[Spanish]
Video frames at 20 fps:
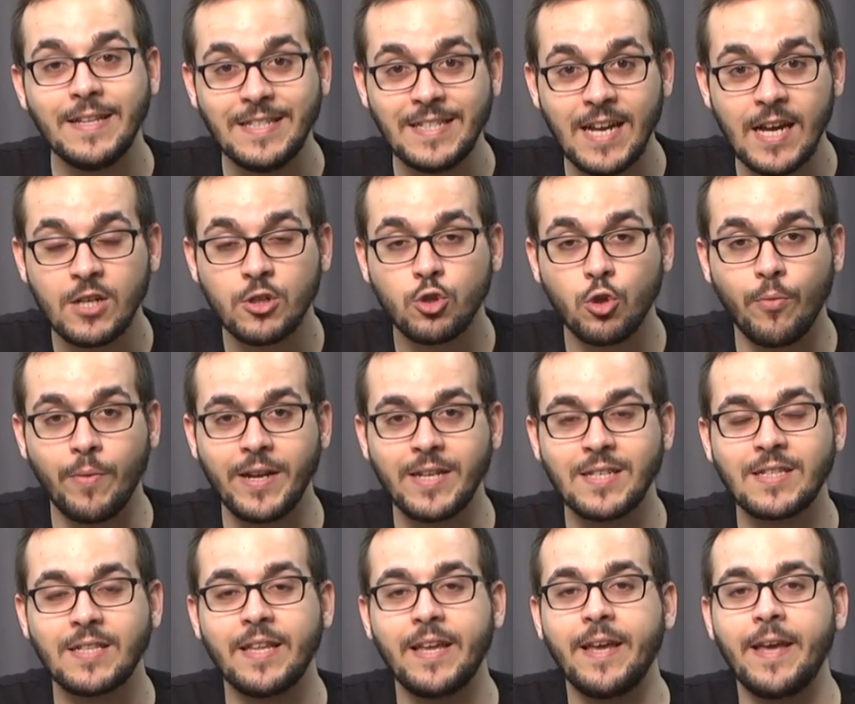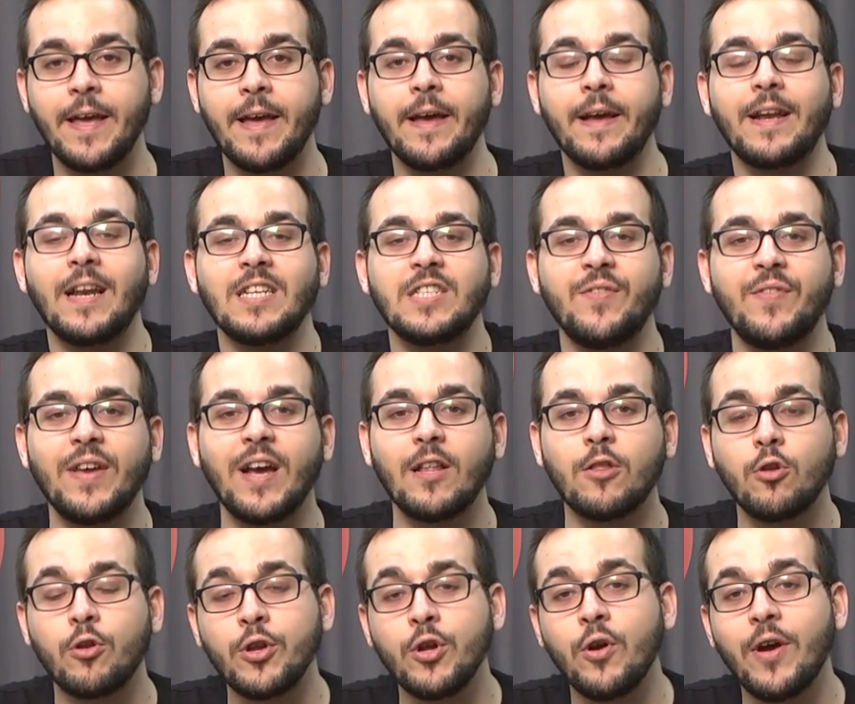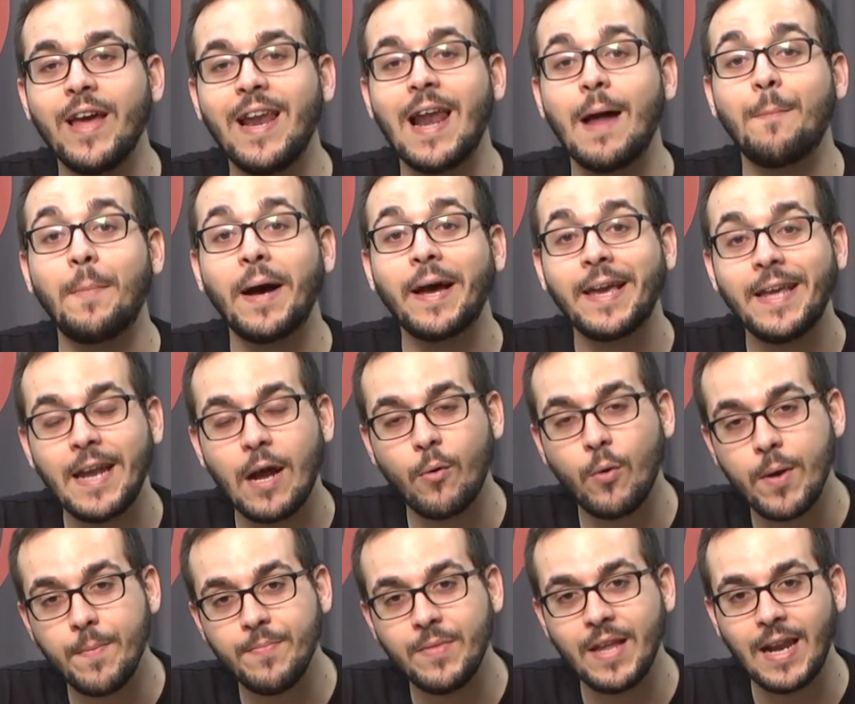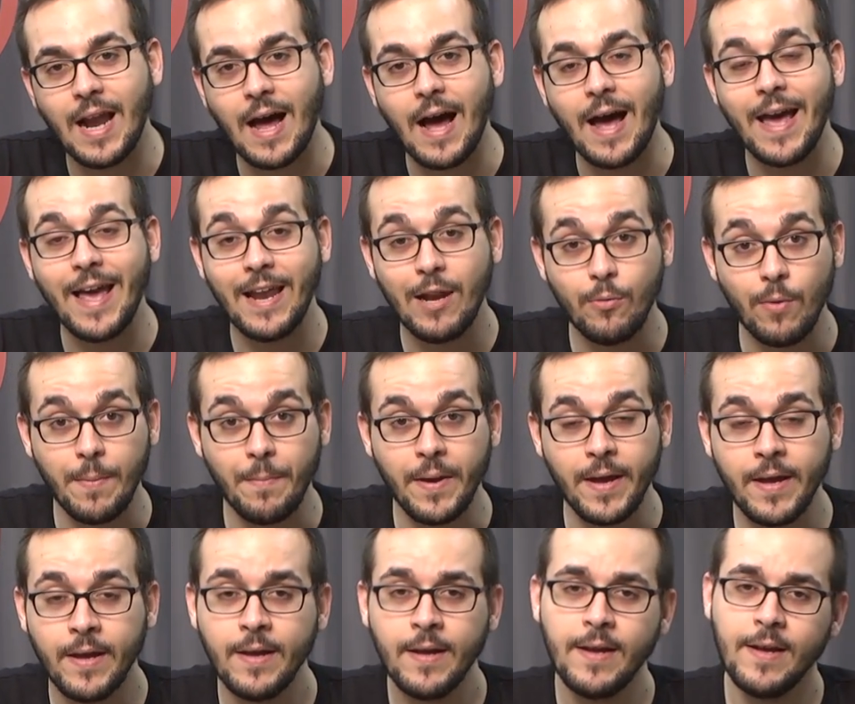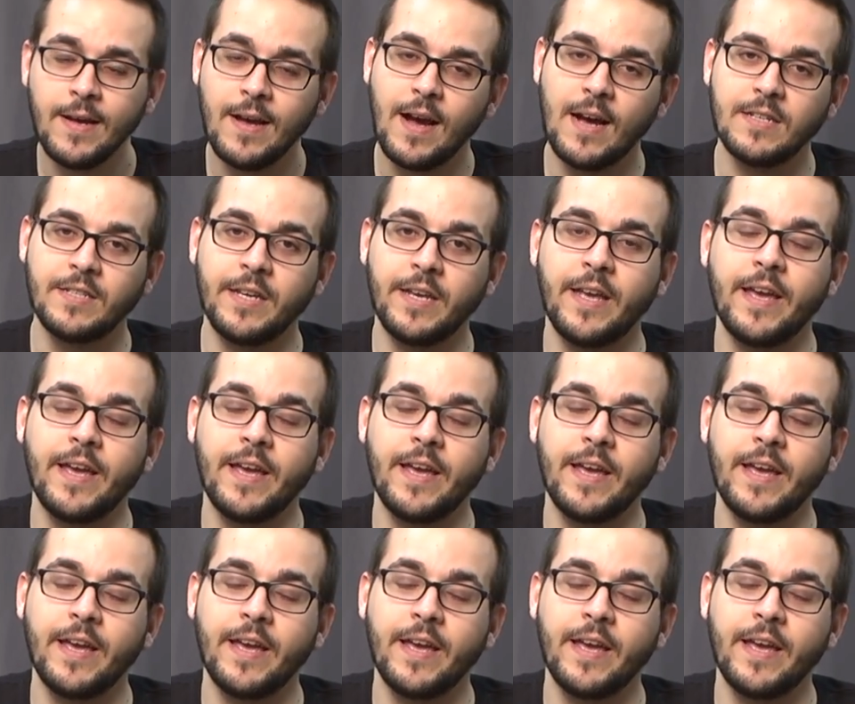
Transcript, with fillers: ya sobre este clasificatorio en la página web de la LVP Así